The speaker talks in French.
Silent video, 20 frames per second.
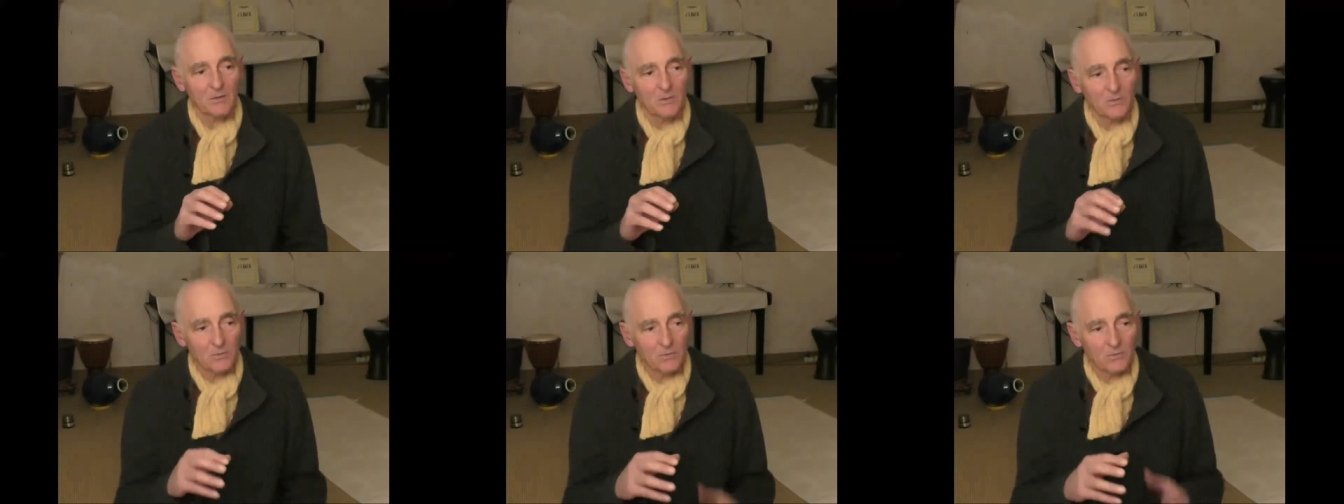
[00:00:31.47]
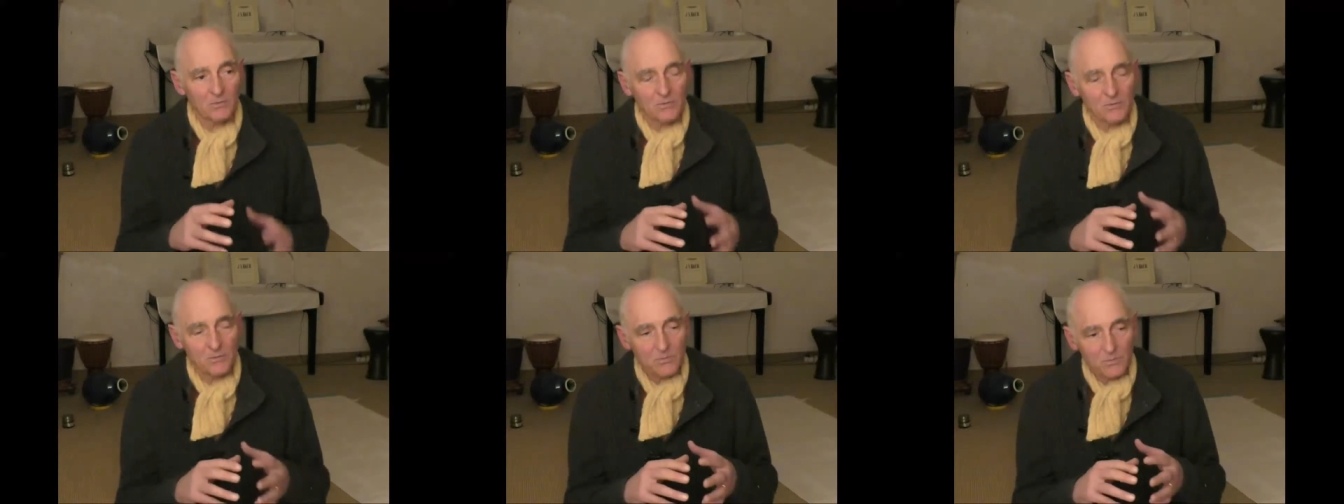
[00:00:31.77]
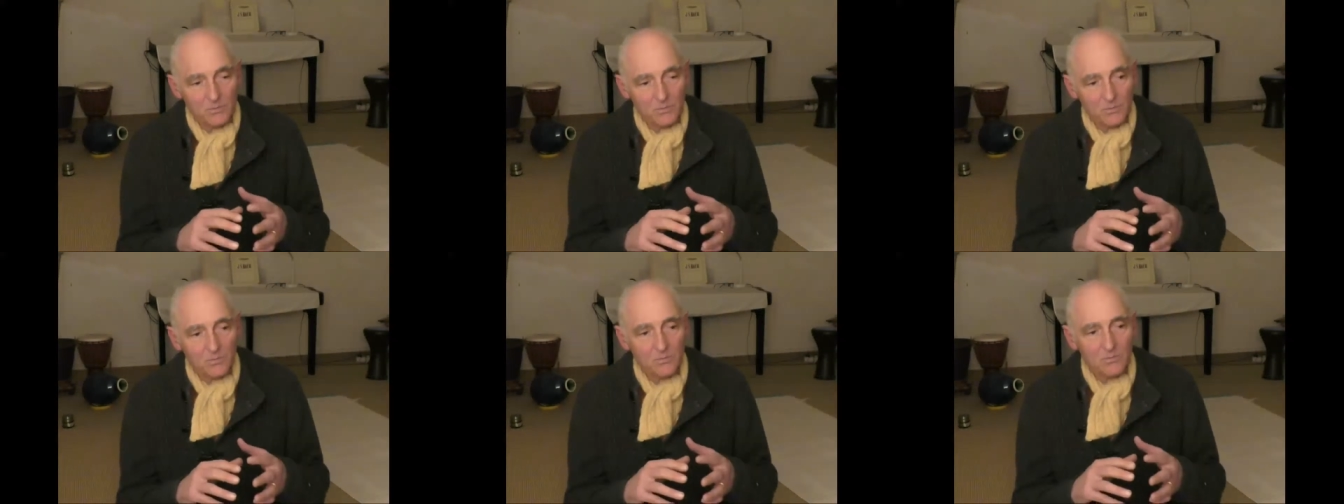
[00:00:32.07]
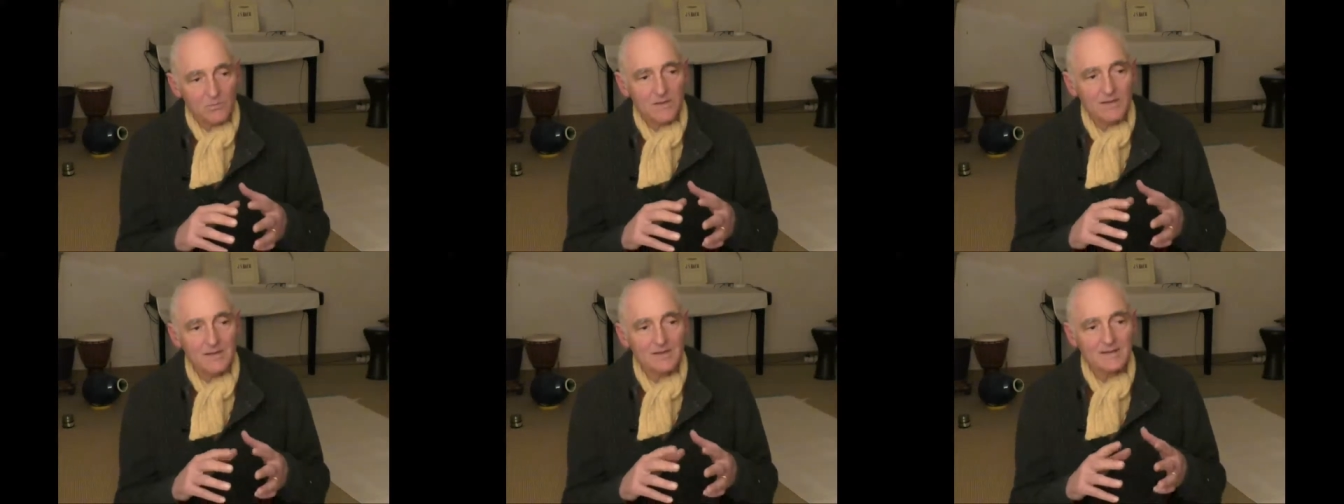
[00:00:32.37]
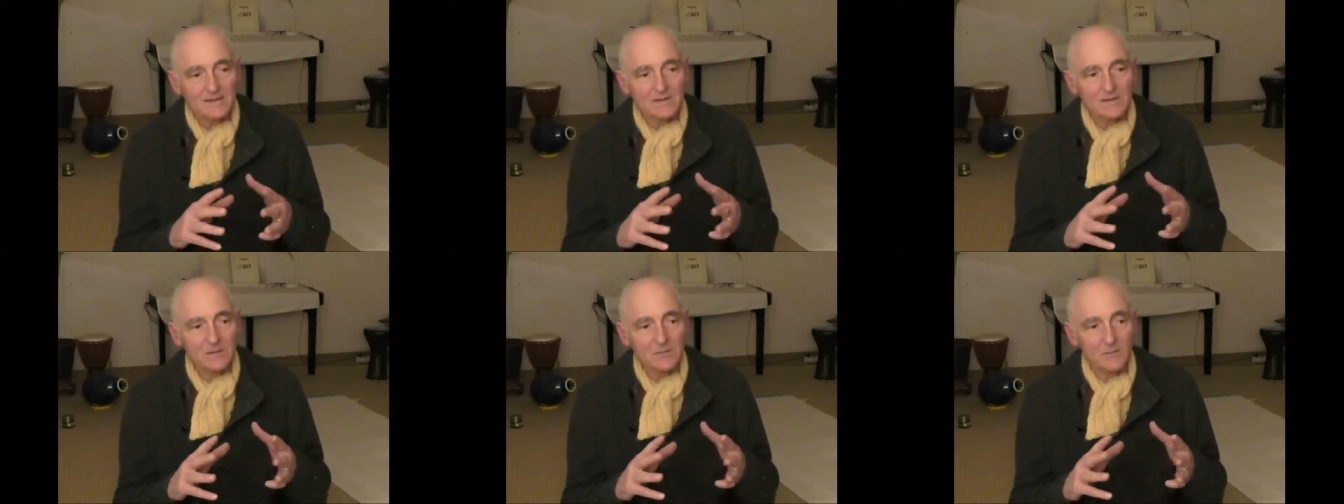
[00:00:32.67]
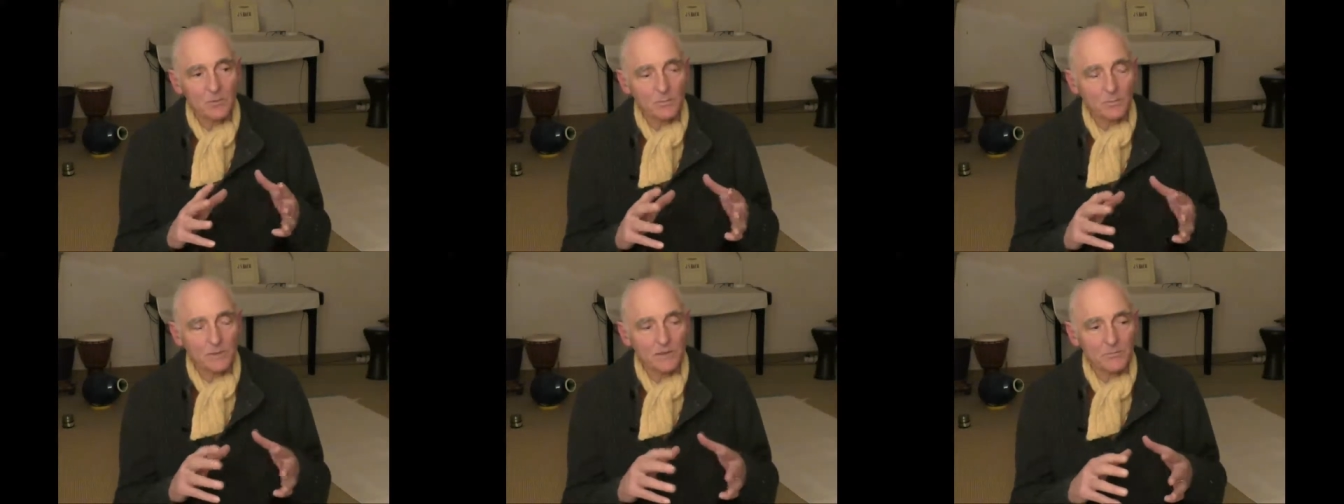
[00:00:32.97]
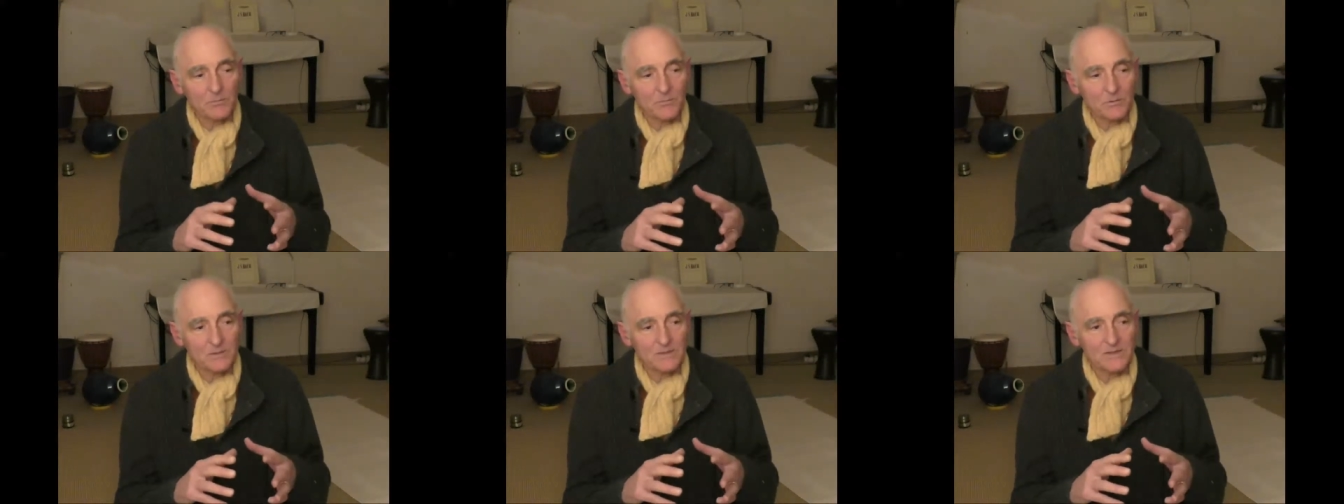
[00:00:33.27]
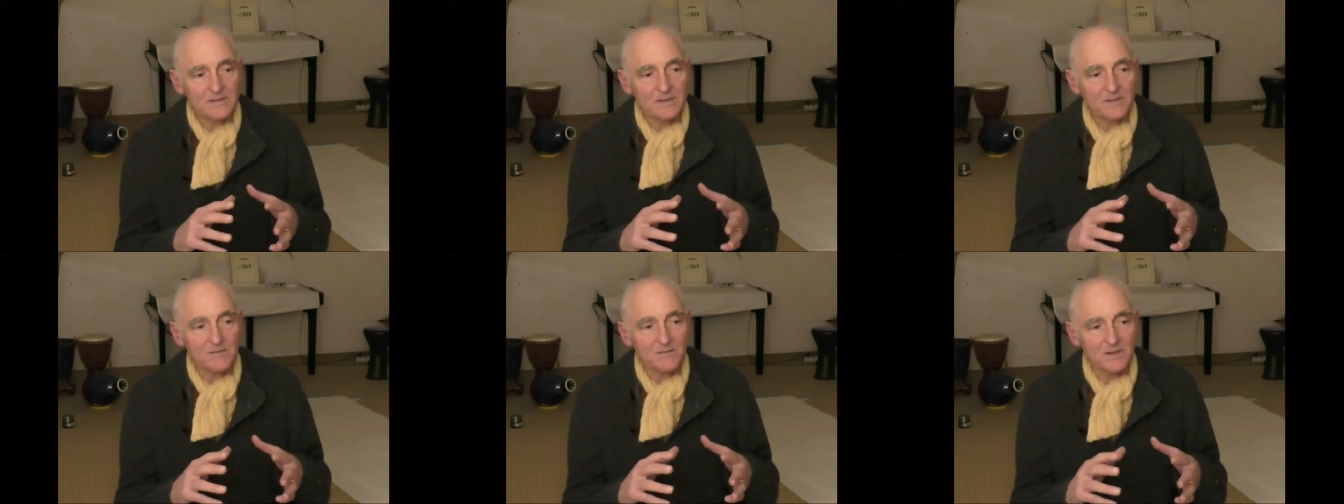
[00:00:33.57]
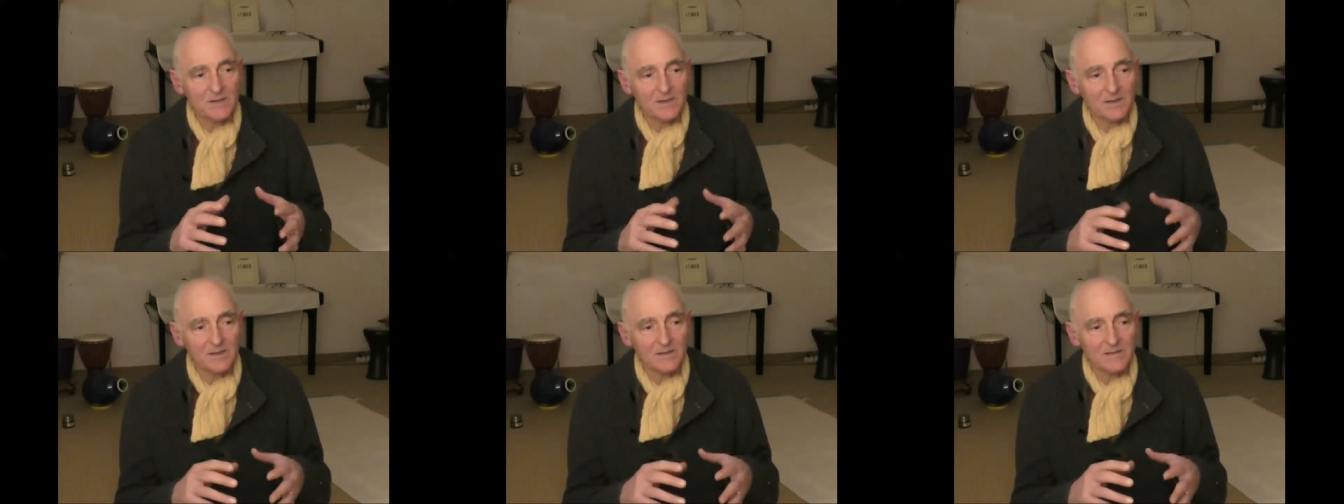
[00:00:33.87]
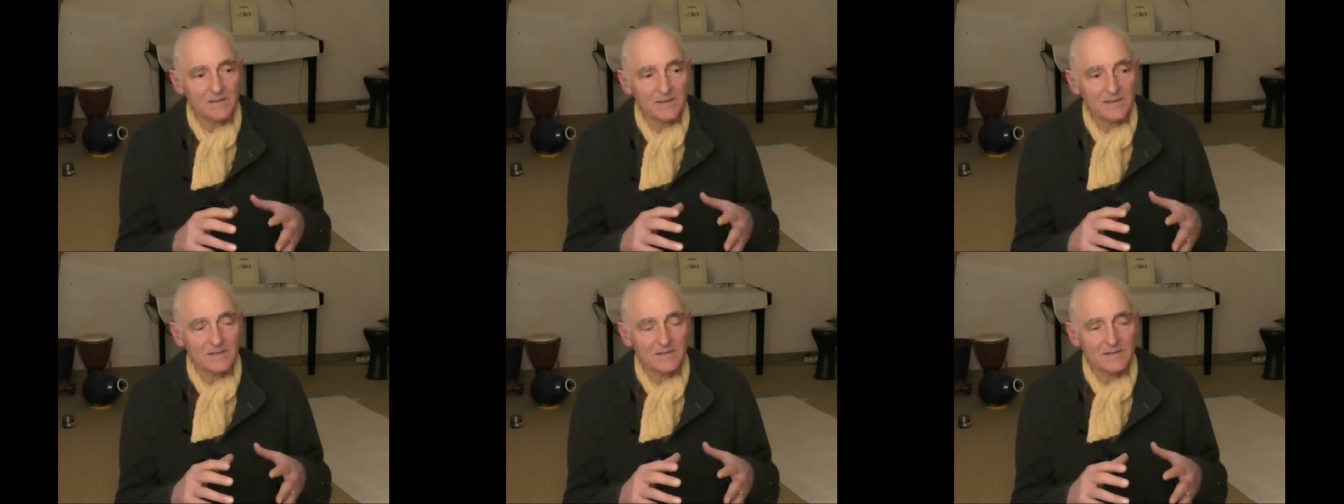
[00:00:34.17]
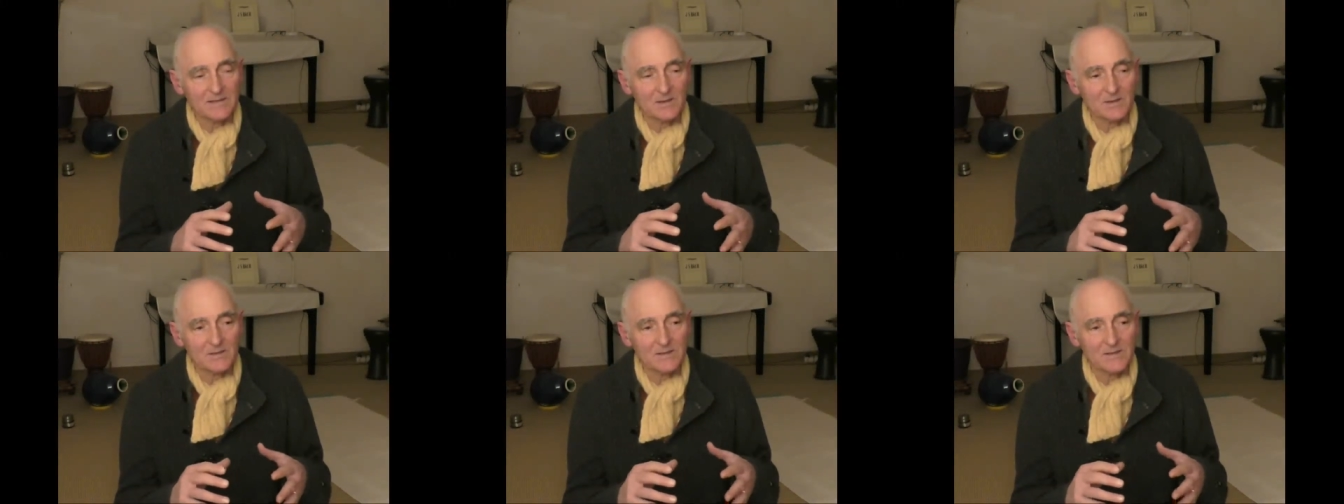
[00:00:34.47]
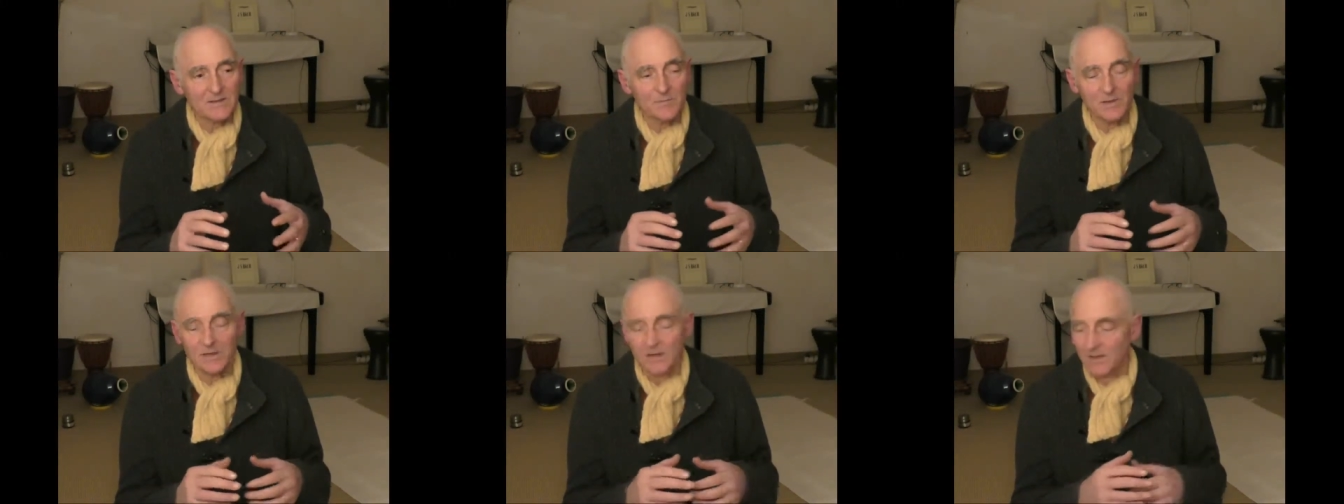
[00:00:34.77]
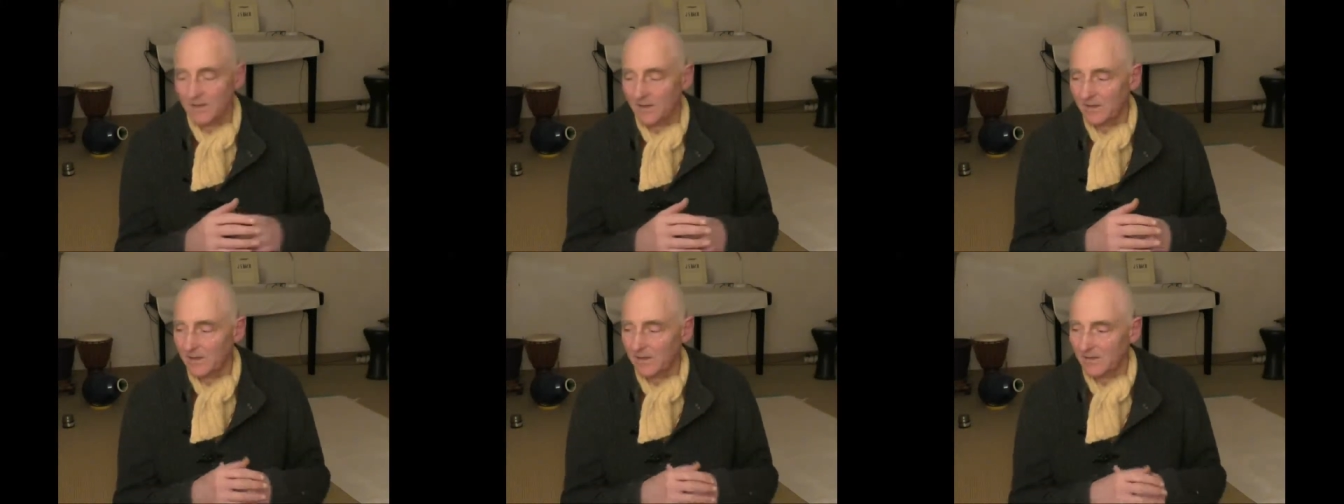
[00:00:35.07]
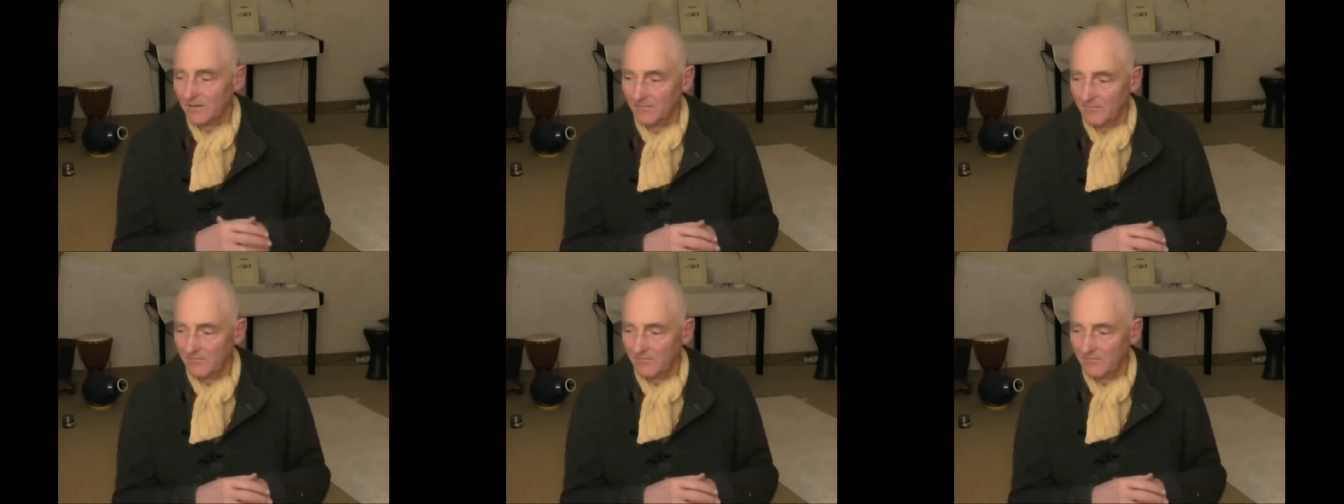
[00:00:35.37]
on, laisse complètement s'éveiller sa sensibilité.